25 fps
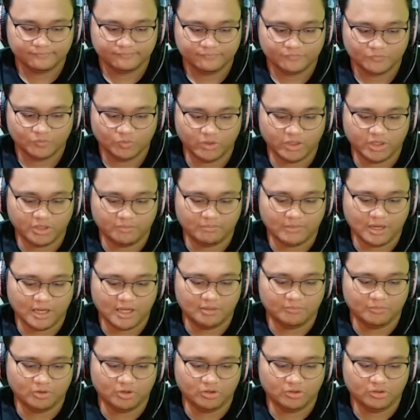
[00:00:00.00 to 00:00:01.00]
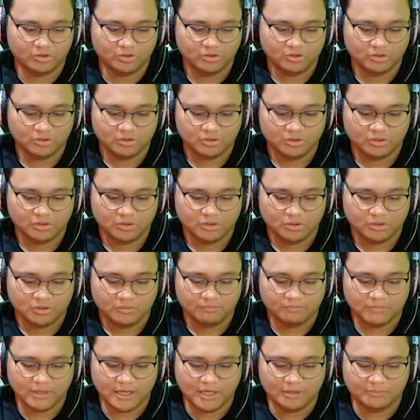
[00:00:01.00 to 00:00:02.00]
Wih, Balmon.
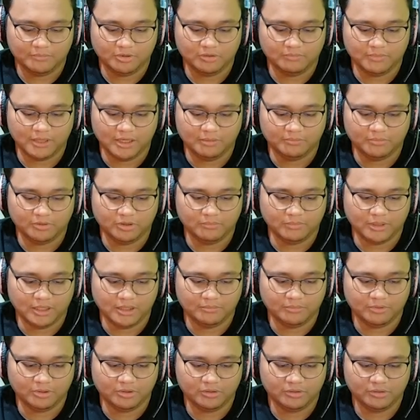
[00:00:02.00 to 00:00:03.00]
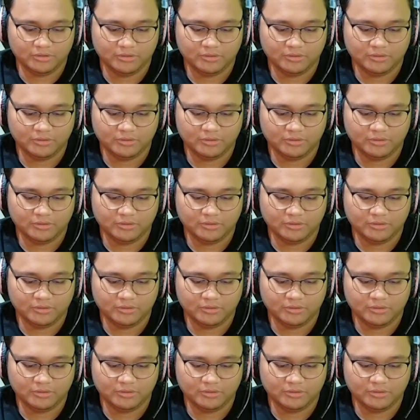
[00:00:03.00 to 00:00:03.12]
Balmon, Balmon, Balmon